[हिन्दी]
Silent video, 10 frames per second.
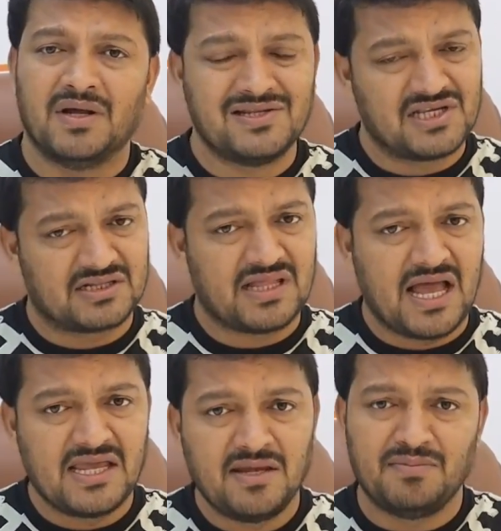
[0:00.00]
बन
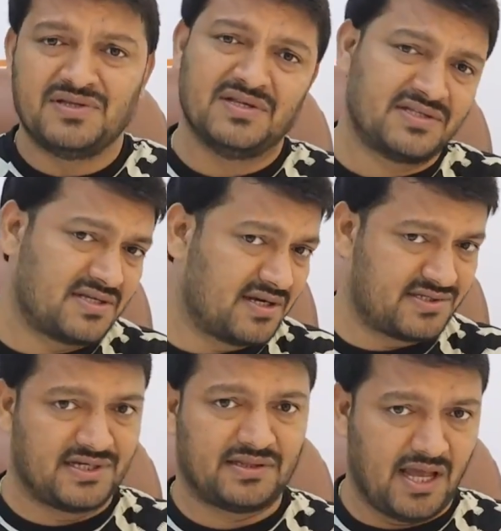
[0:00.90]
सकता है ये बिजनेस
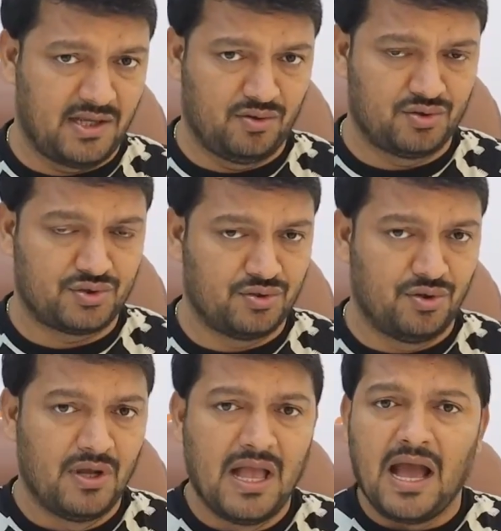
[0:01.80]
कर सकता है
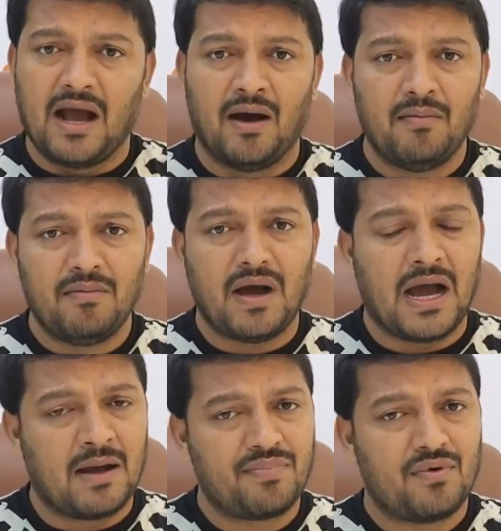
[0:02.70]
दोस्तों
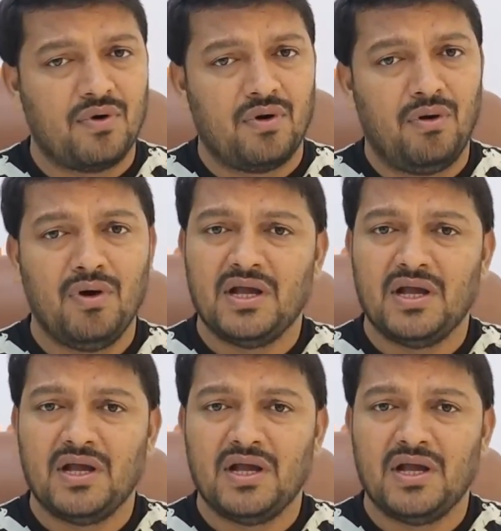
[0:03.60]
हम आपको